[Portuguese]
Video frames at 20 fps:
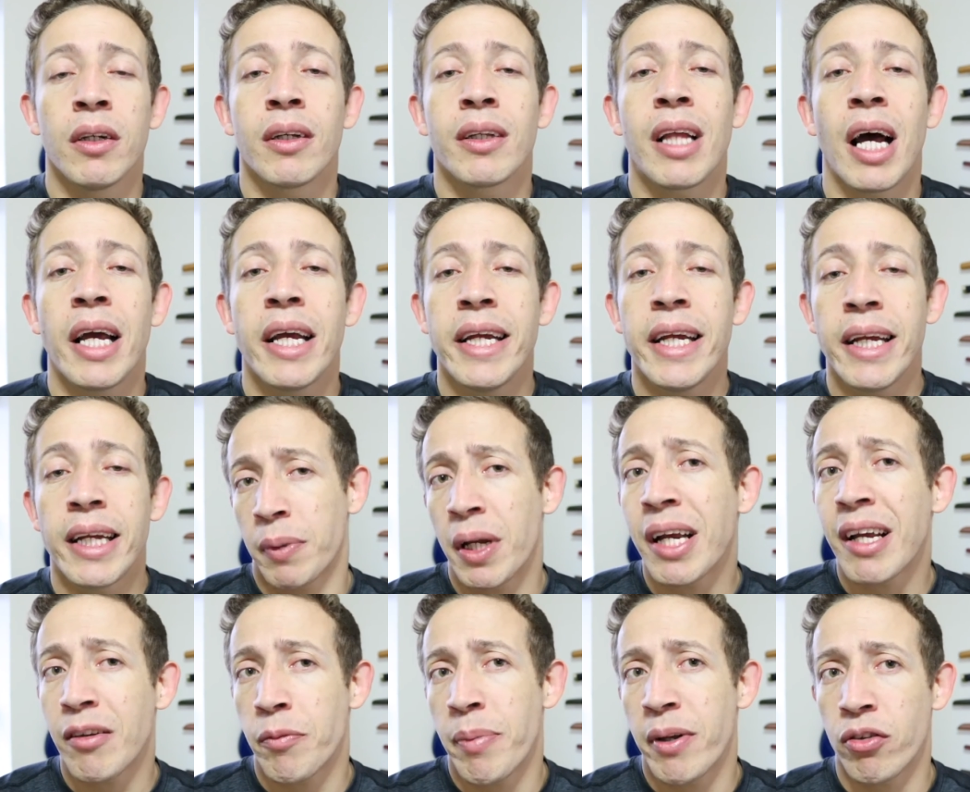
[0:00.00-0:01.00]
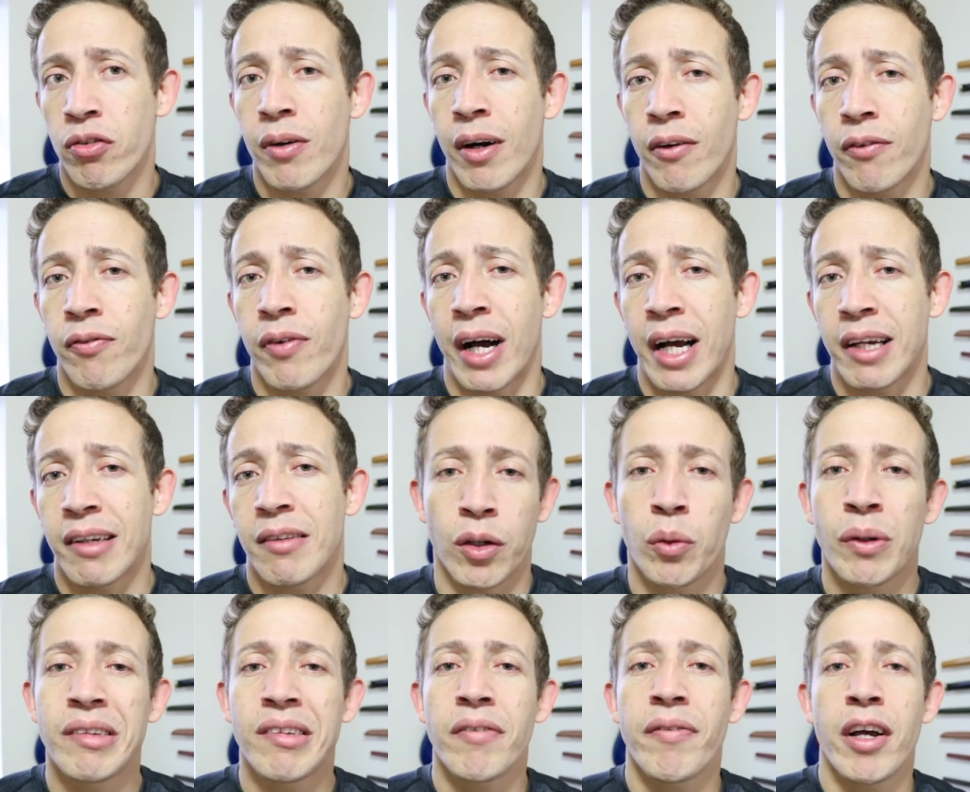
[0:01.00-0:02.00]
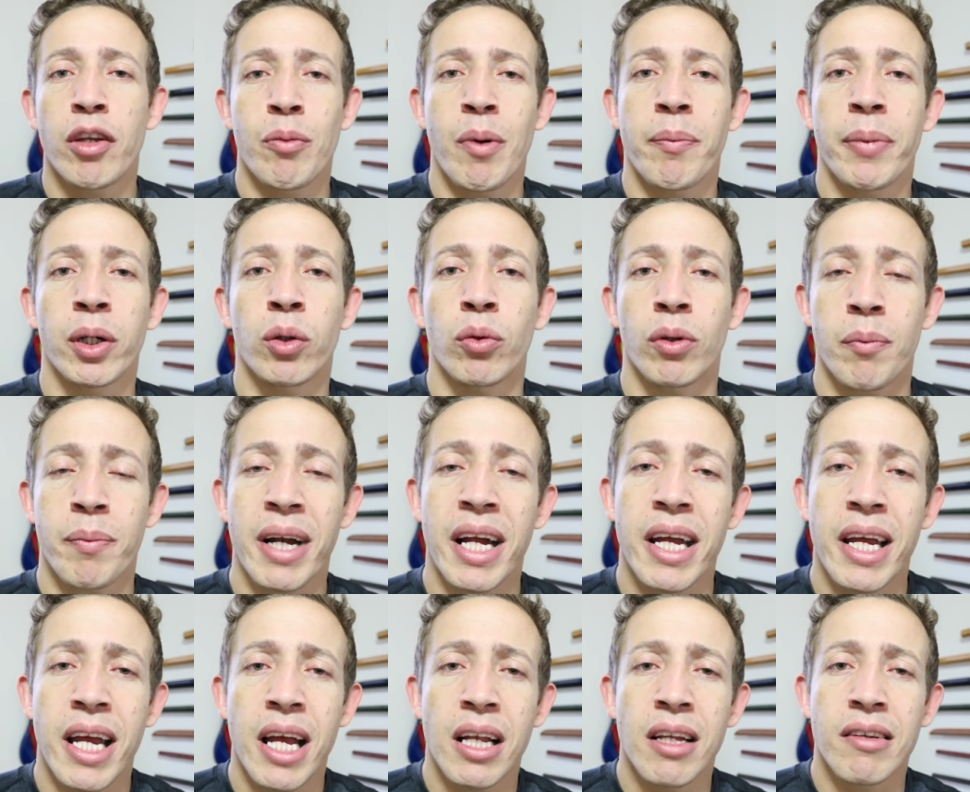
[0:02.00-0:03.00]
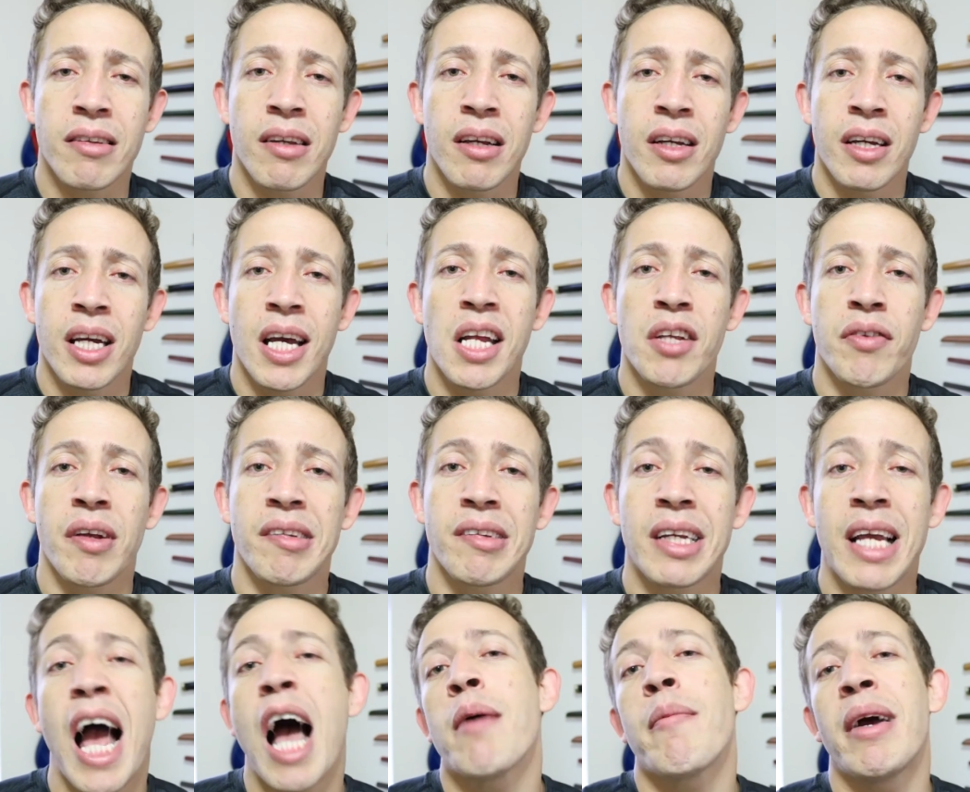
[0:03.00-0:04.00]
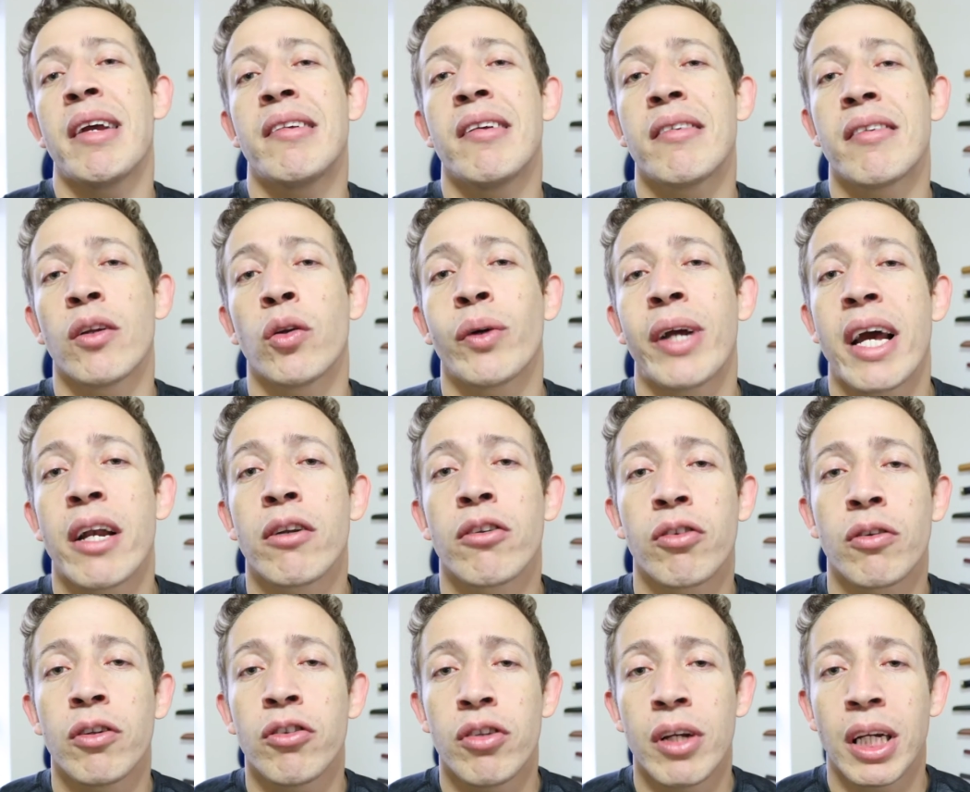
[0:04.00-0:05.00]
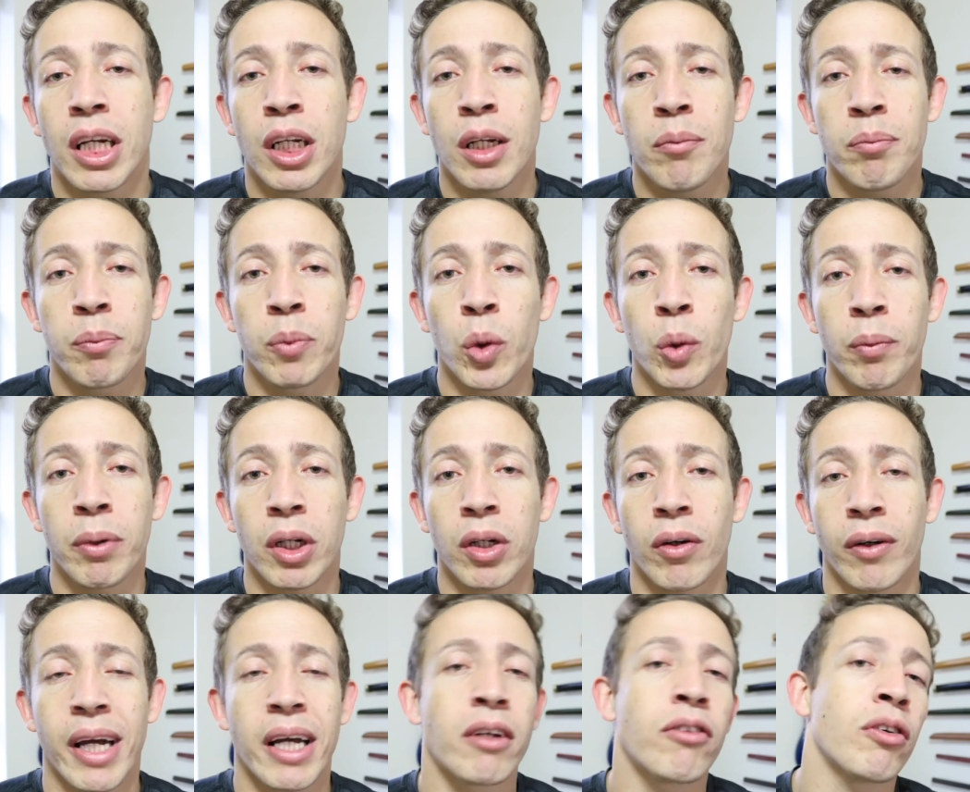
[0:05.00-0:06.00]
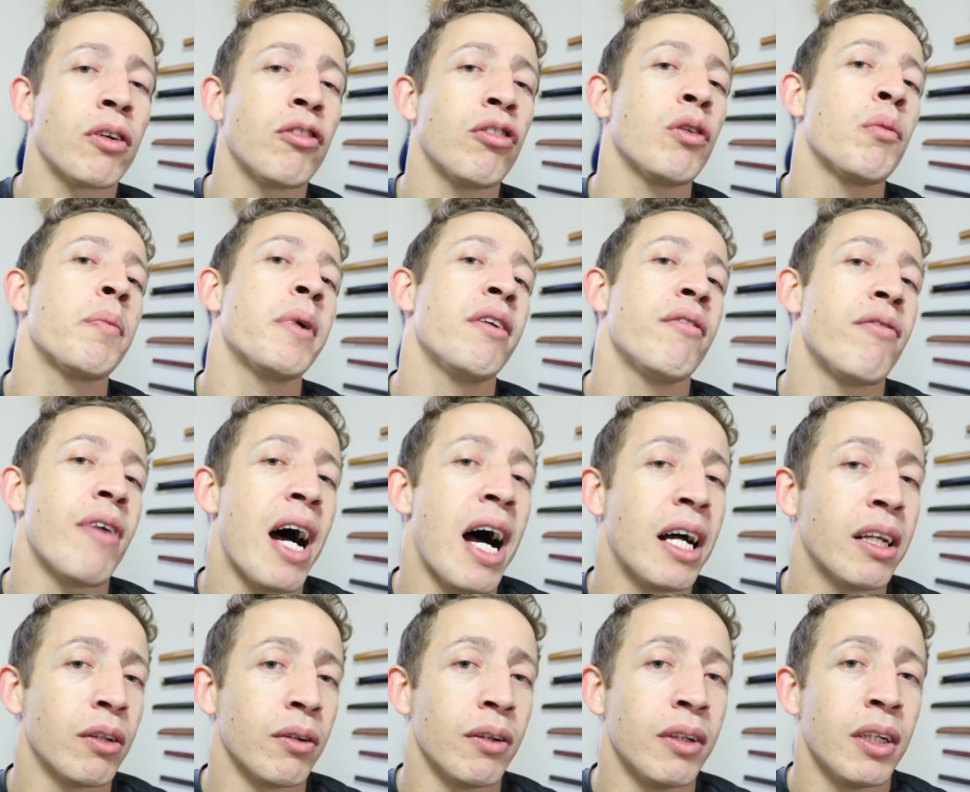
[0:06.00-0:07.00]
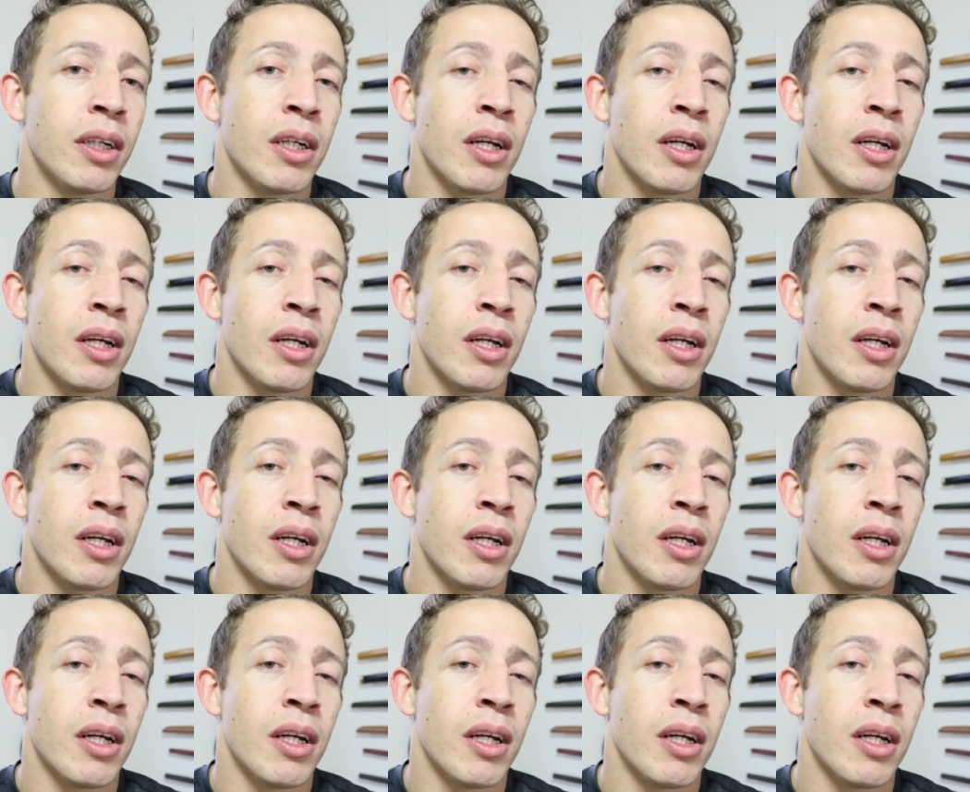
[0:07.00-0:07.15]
Daí, o que esse pessoal faz? Quando você faz uma pergunta para eles, eles falam assim: ah, mas isso eu não quero discutir aqui em público, eu quero discutir no privado.